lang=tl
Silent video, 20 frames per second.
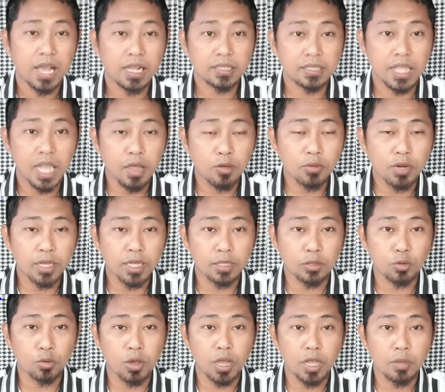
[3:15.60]
Ang tao na
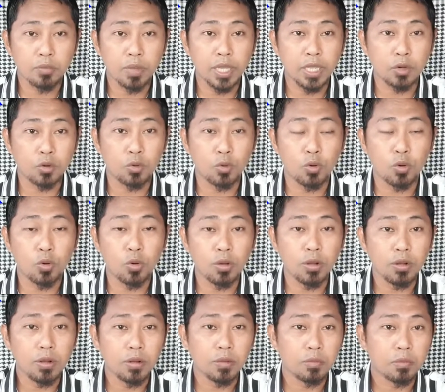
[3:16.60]
ito ay
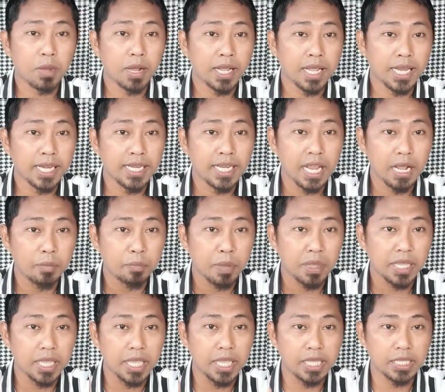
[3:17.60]
mayroong magandang
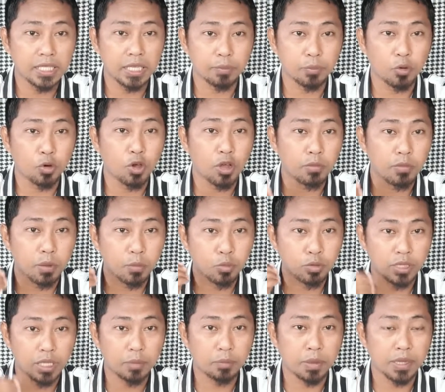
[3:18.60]
pag-iisip o
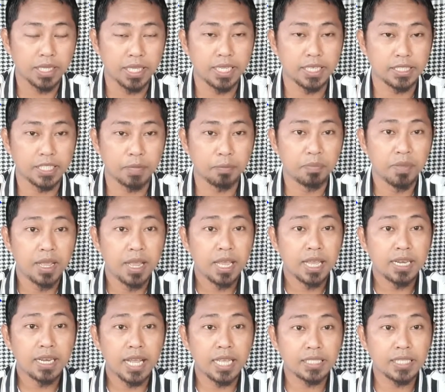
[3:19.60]
mabuting pag-iisip,
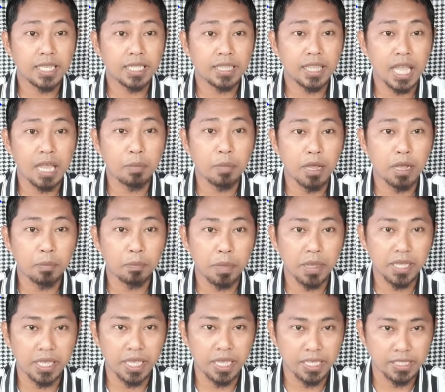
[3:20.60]
nasa tamang
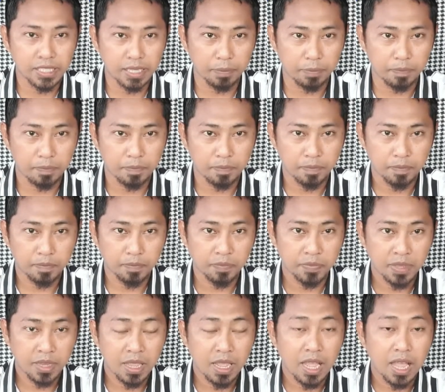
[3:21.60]
pag-iisip.
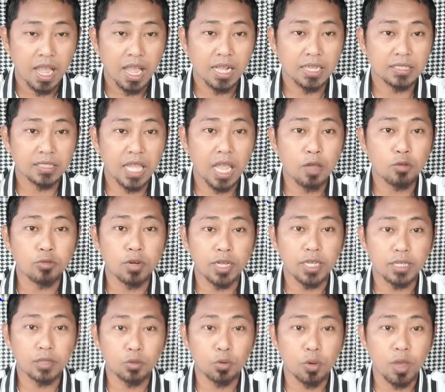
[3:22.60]
Ang tao
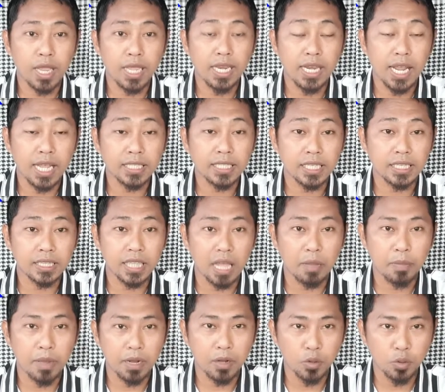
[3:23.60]
na ito ay nasa
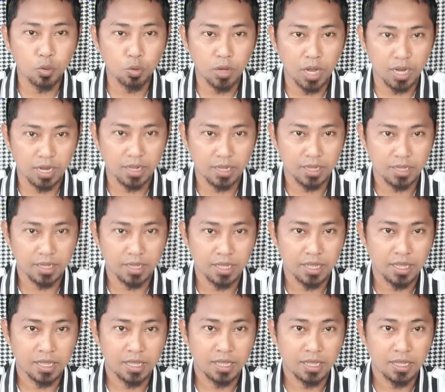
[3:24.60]
tamang gulang.
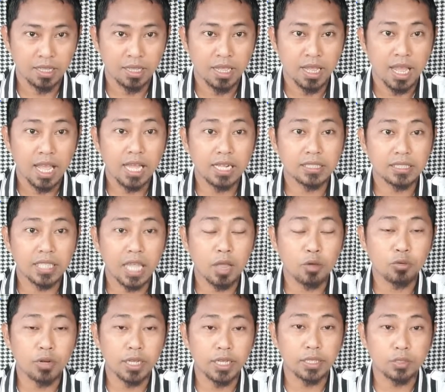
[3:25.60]
Ang
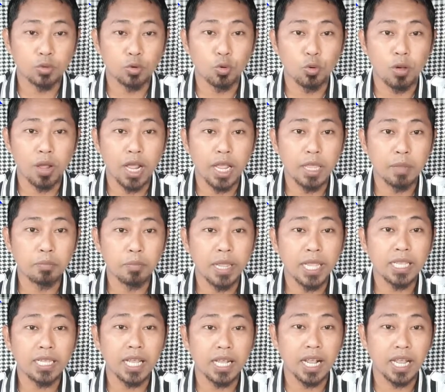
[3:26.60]
tao na ito ay
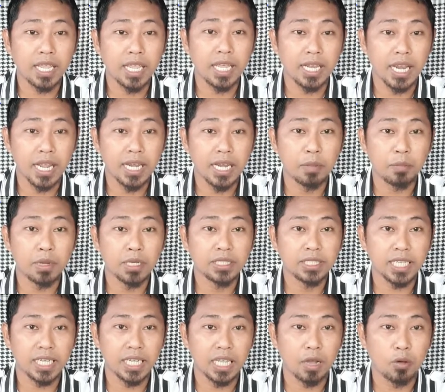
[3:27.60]
may kakayanan na
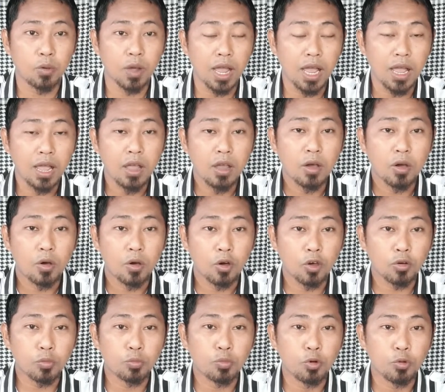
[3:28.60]
magsagawa
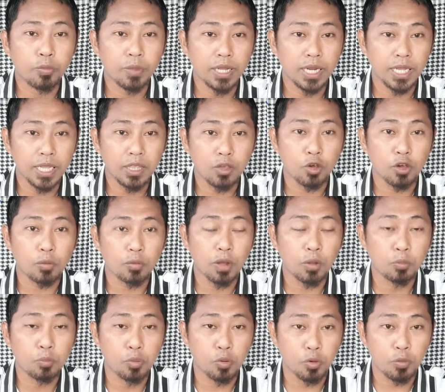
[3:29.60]
or bumili or
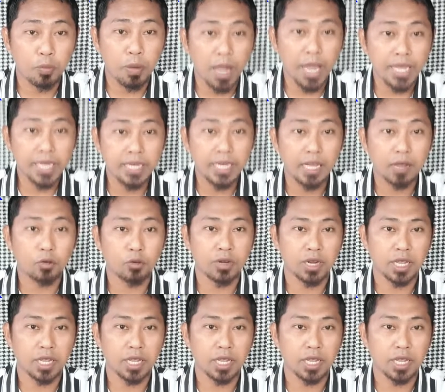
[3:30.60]
mag-provide ng